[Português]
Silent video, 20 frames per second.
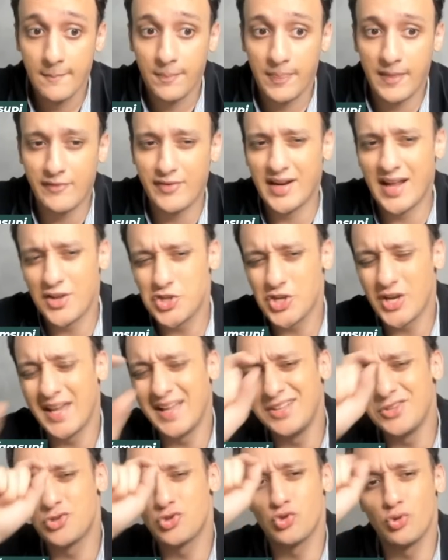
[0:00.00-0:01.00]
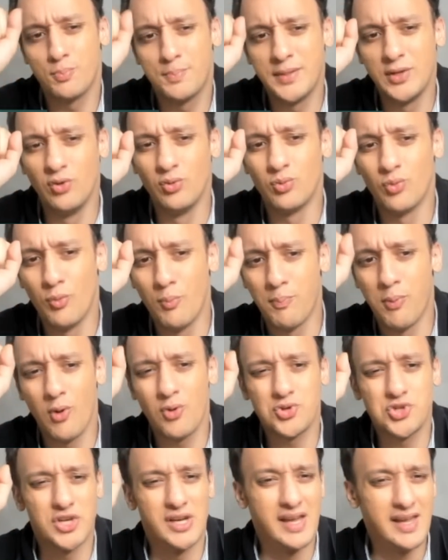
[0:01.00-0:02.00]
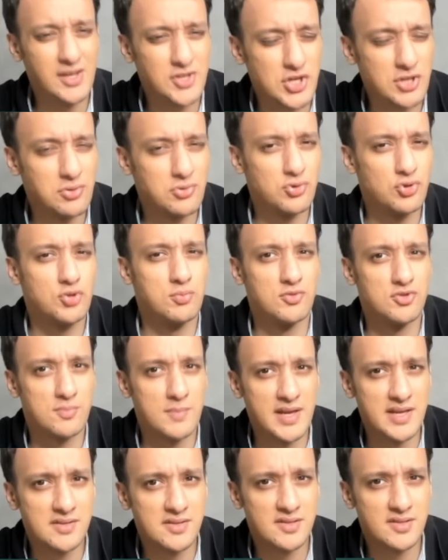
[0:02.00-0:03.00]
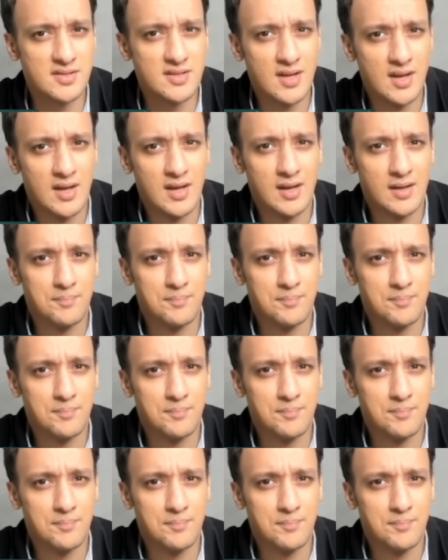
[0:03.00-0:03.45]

Na verdade, ele subiu um pouco de rating nos últimos meses,